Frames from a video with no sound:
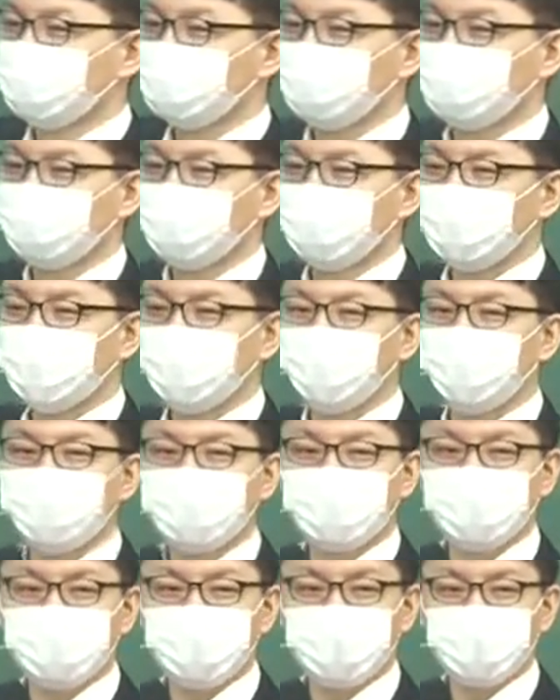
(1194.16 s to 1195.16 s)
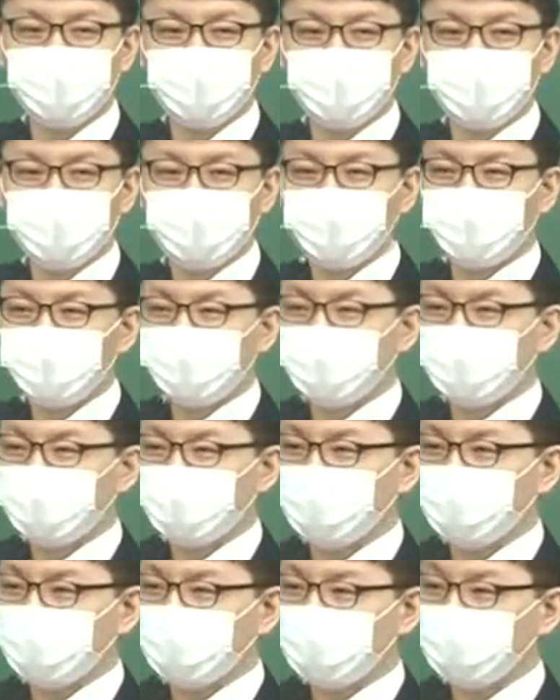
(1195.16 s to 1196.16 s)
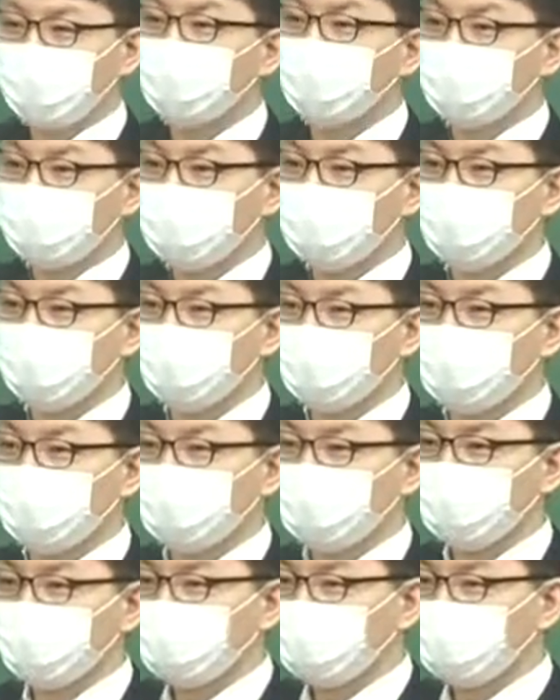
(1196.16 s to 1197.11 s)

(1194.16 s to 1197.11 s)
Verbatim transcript: 구성원 네 명이 일을 할 수도 있고요.